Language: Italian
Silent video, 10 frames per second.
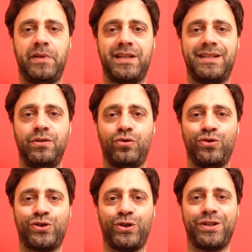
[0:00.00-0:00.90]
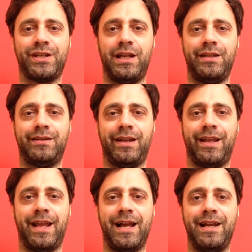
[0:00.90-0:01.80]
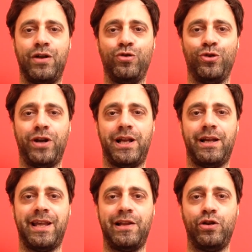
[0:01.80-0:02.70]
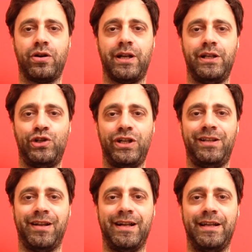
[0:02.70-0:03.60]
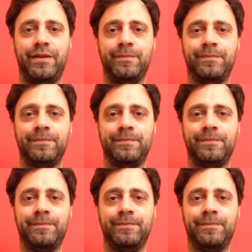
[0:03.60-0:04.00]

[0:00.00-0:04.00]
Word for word: persino con scosse elettriche alla gola e agli organi genitali.